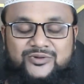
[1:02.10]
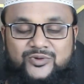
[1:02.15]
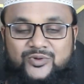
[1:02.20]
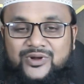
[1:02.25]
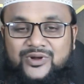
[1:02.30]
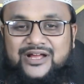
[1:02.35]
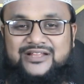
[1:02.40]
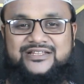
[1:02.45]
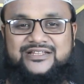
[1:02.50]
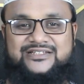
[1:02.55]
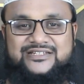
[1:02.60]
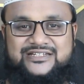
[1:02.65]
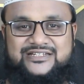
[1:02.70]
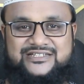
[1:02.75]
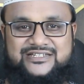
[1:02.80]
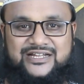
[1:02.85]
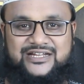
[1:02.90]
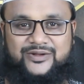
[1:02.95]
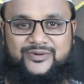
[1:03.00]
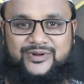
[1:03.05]
লুকাতে
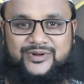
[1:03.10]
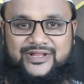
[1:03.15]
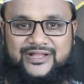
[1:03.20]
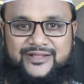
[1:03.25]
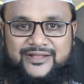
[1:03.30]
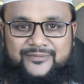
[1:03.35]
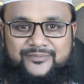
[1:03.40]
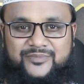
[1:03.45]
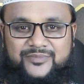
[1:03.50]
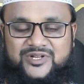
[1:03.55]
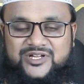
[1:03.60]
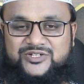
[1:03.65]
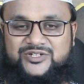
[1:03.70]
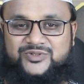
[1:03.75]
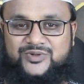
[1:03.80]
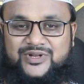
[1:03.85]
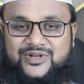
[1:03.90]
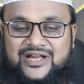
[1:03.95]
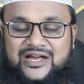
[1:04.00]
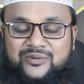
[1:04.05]
চেষ্টা করে বিশেষ
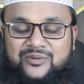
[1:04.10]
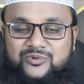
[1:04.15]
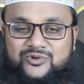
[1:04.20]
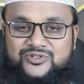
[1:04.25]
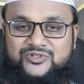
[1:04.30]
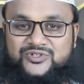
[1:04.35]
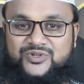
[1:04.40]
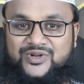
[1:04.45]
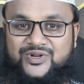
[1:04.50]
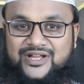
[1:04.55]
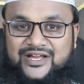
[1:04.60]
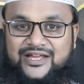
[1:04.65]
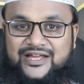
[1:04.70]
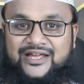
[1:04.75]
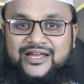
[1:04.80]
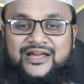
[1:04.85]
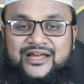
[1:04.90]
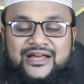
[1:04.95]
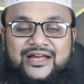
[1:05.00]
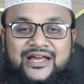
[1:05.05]
করে আবর্জনায়
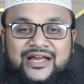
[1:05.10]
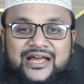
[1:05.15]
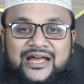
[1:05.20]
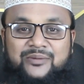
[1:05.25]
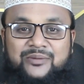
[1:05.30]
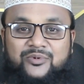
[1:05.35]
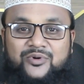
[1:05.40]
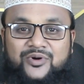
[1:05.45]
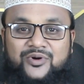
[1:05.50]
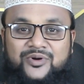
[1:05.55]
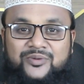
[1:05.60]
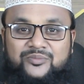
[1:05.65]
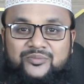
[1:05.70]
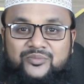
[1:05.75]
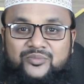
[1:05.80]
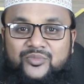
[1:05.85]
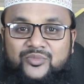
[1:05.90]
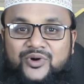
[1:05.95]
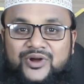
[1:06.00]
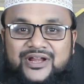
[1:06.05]
এবং
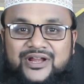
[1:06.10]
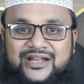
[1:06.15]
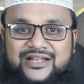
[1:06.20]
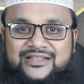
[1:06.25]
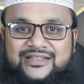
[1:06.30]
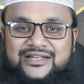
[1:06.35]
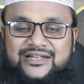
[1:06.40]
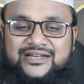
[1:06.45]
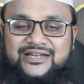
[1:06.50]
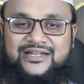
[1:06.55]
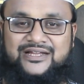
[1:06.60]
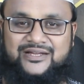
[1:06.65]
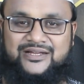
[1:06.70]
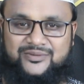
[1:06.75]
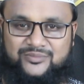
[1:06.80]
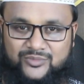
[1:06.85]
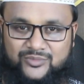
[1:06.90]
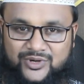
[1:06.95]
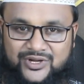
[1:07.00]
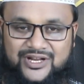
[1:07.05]
মহিলাদের
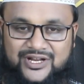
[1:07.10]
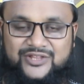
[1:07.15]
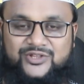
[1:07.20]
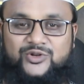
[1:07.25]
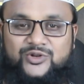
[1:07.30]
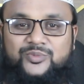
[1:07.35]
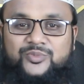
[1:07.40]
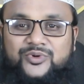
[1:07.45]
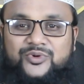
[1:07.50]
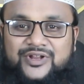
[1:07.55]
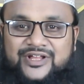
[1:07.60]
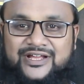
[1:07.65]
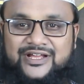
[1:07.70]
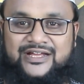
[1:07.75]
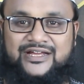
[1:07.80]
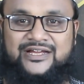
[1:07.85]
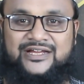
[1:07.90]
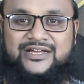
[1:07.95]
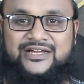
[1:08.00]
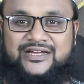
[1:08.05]
মহিলাদের উপরে
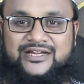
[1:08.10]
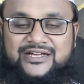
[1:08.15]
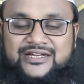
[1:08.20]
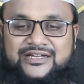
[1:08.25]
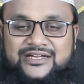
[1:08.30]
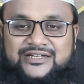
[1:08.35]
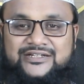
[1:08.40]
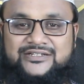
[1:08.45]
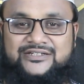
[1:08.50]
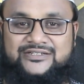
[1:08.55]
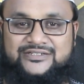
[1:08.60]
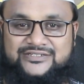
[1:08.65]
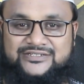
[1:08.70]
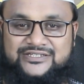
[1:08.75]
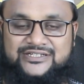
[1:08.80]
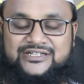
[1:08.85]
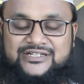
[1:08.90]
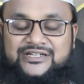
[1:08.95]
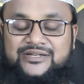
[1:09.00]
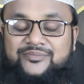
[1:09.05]

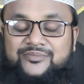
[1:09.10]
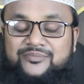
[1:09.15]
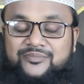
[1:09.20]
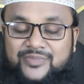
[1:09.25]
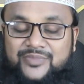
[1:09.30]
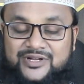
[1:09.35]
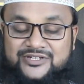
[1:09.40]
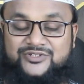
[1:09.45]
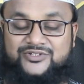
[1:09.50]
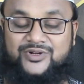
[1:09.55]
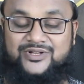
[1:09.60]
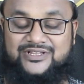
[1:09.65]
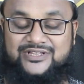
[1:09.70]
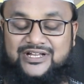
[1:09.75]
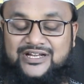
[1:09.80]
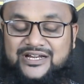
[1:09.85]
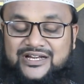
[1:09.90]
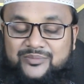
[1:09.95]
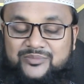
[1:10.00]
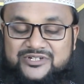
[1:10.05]
জিন বা
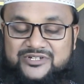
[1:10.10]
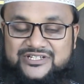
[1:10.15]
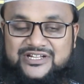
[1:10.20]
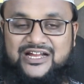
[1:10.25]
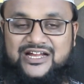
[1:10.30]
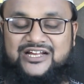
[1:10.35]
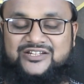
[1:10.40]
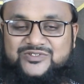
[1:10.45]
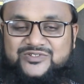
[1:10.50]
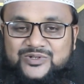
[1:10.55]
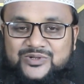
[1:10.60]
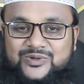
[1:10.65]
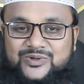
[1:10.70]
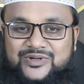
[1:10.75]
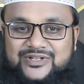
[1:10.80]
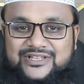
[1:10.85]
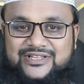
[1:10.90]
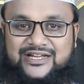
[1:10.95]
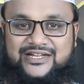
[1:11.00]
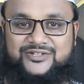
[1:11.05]
শয়তানরা বেশি আসর
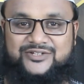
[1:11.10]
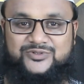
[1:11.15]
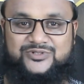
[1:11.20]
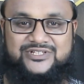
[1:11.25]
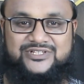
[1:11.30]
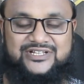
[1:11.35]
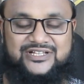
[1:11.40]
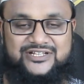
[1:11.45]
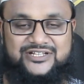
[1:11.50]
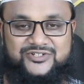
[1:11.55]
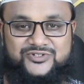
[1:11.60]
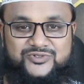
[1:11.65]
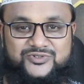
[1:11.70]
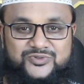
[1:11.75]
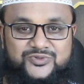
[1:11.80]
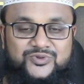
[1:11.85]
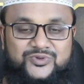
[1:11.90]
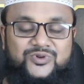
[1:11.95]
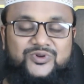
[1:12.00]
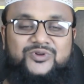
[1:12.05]
করে থাকে যদি তাদের
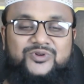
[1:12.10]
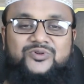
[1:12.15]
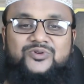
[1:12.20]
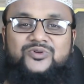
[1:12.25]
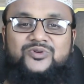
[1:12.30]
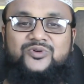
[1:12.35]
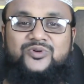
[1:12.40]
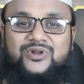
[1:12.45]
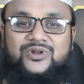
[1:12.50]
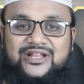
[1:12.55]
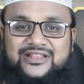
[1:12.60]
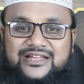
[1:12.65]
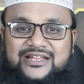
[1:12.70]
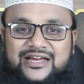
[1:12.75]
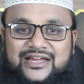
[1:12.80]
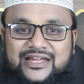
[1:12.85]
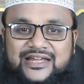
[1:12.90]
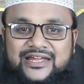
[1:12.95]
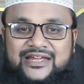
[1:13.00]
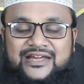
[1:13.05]
চুলগুলো খোলা
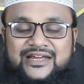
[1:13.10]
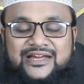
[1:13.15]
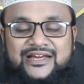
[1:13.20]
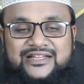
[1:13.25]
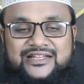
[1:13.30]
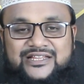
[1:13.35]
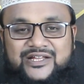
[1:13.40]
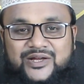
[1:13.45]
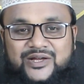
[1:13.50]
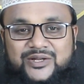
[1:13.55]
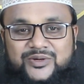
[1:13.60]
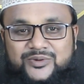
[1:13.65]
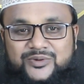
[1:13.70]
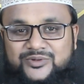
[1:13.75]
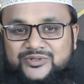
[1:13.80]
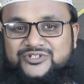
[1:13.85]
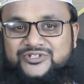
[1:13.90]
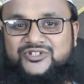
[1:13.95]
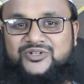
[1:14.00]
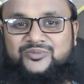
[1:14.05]
থাকে তাহলে
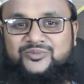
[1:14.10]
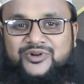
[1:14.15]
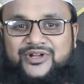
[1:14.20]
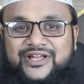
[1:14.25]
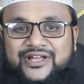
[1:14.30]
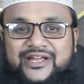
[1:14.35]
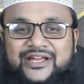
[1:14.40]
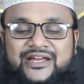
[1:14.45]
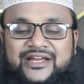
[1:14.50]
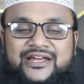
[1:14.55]
ওই সময়ে